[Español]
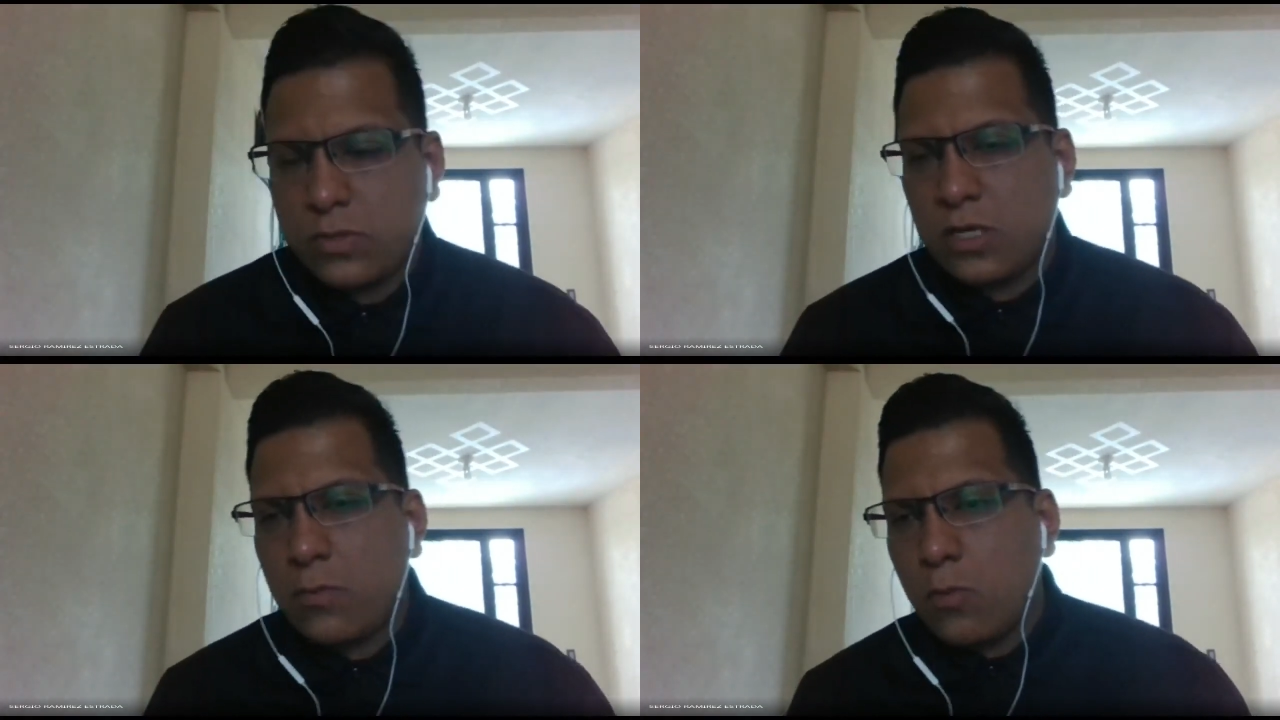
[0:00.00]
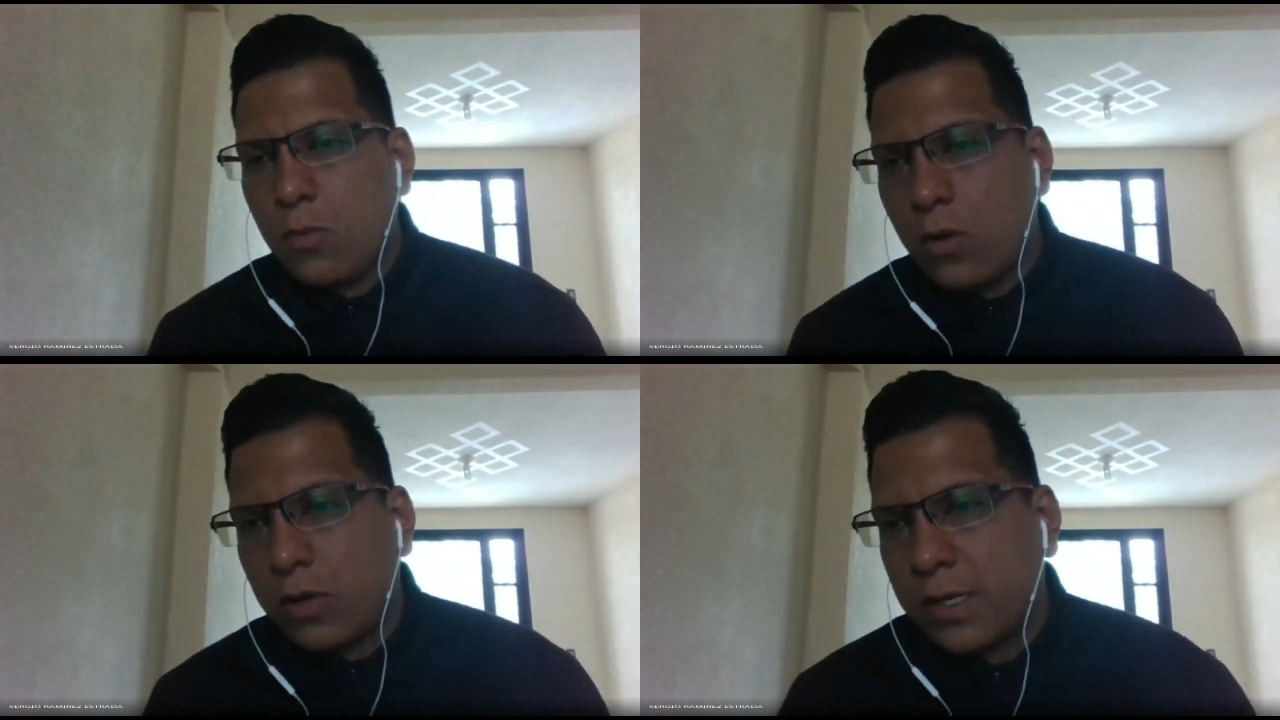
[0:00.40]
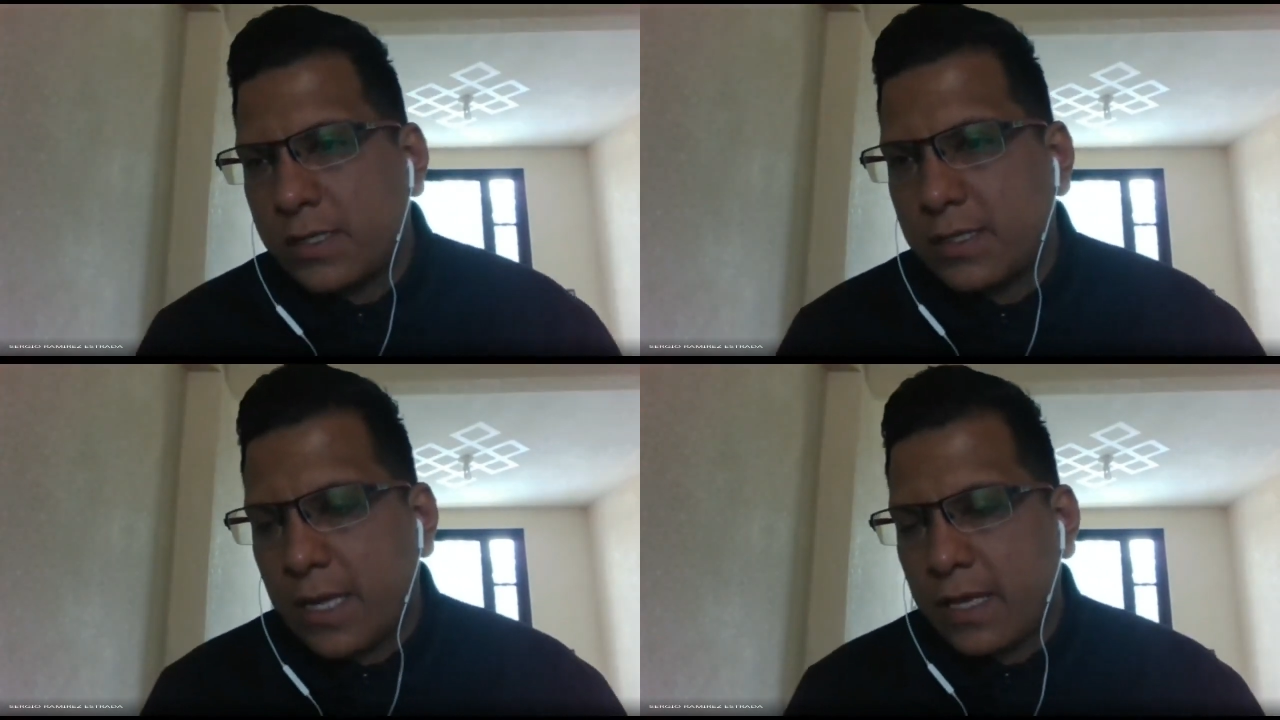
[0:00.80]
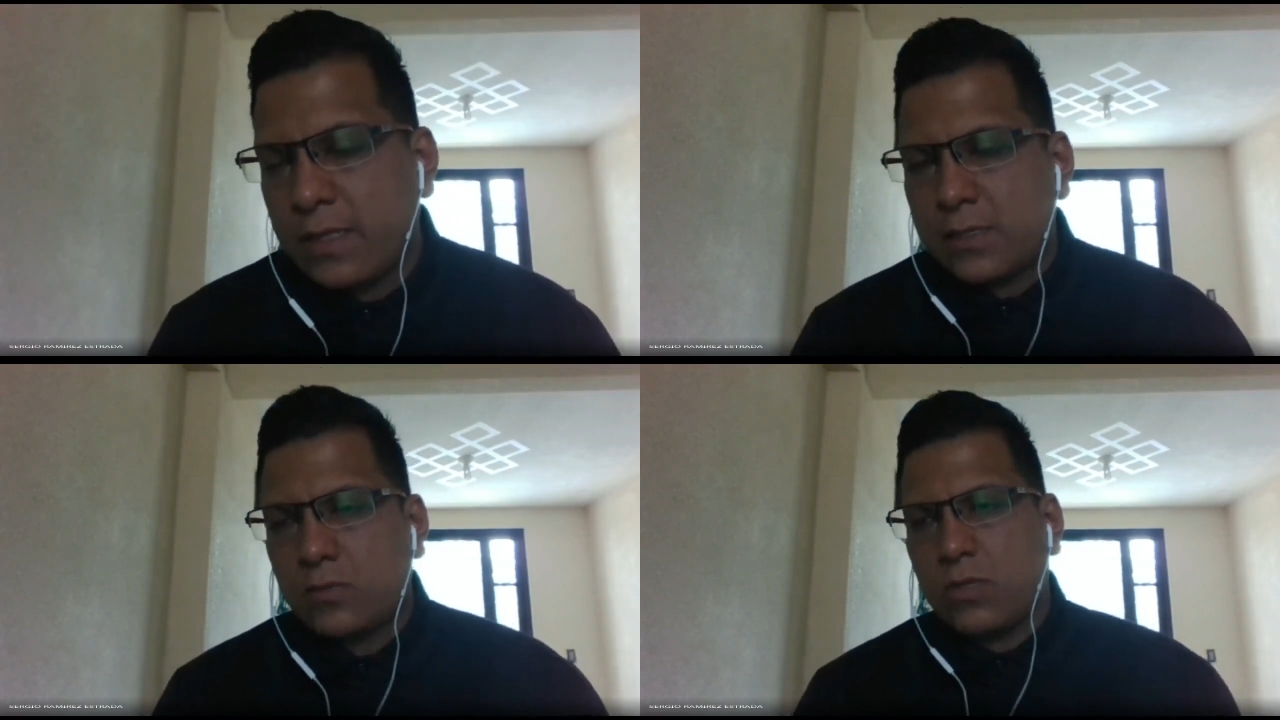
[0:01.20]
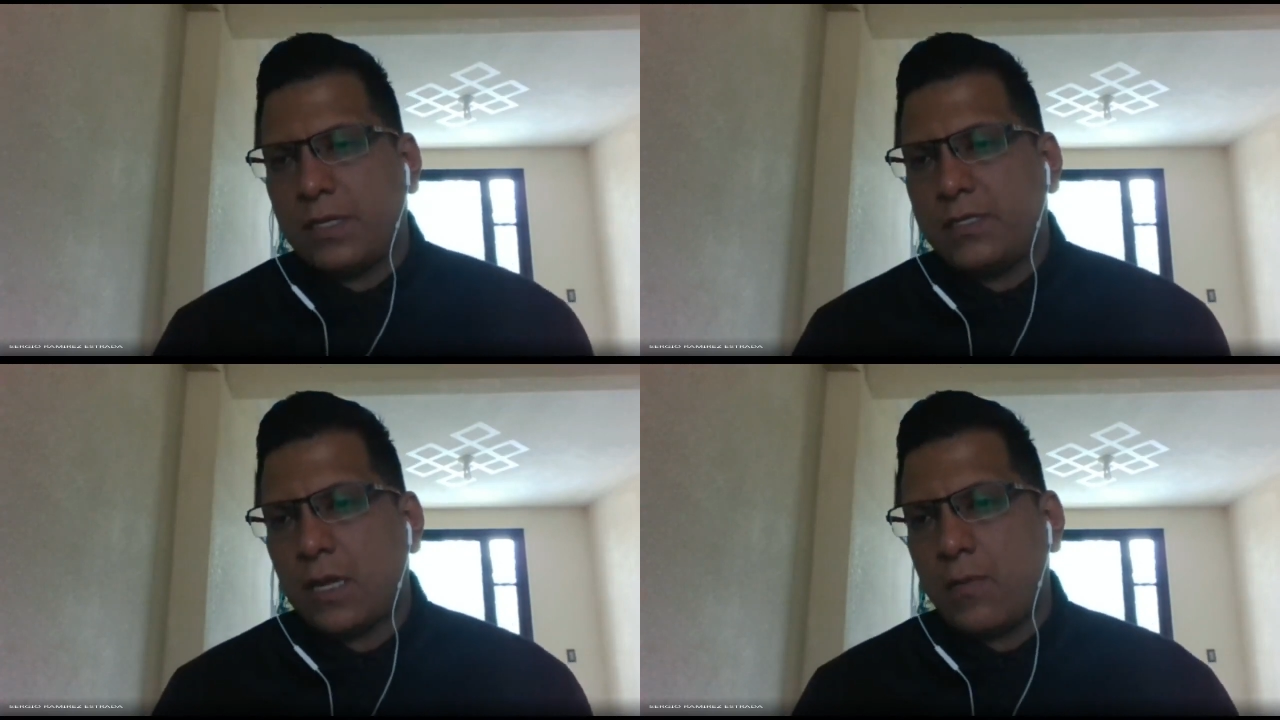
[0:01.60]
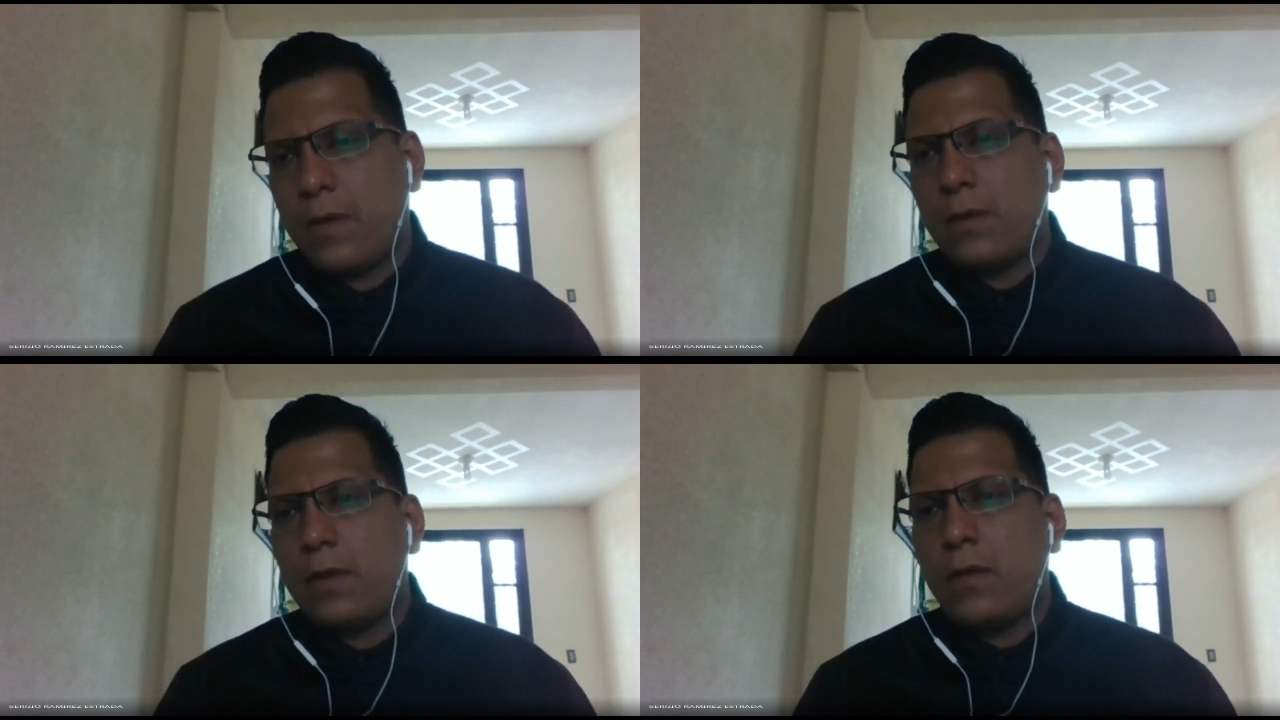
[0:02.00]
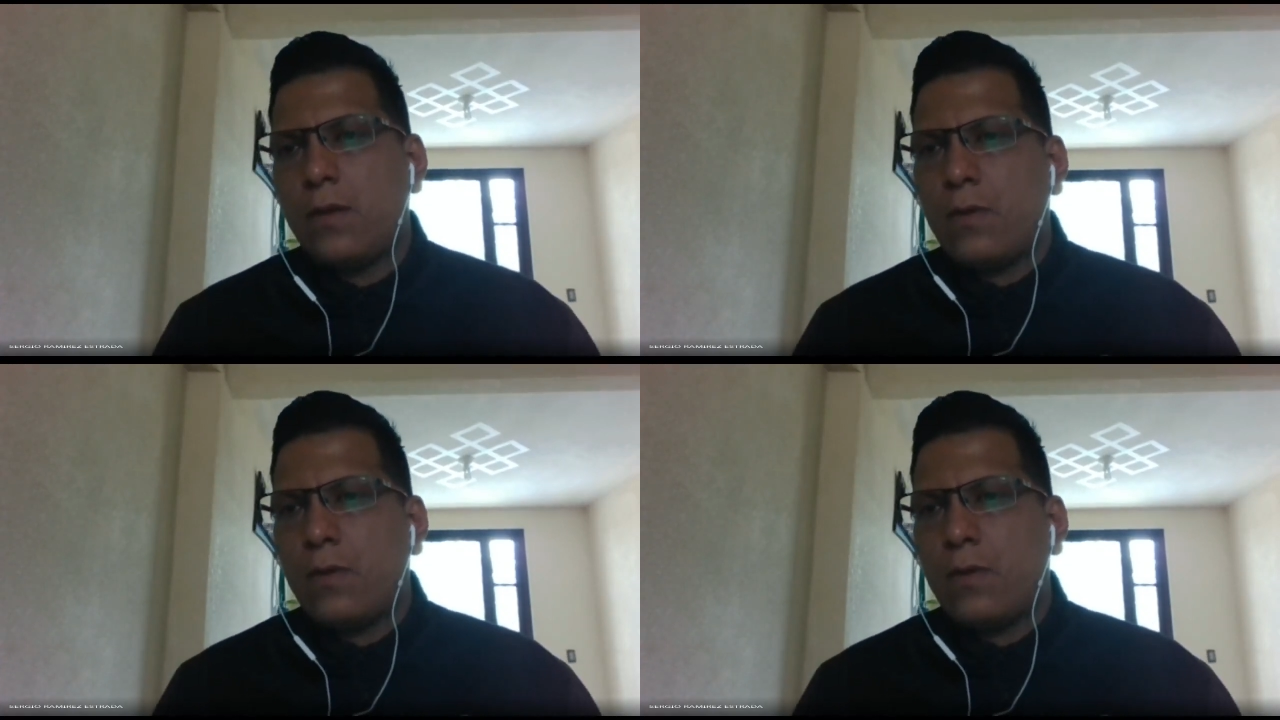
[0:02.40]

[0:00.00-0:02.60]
sirve un blog es, antes se utilizaba,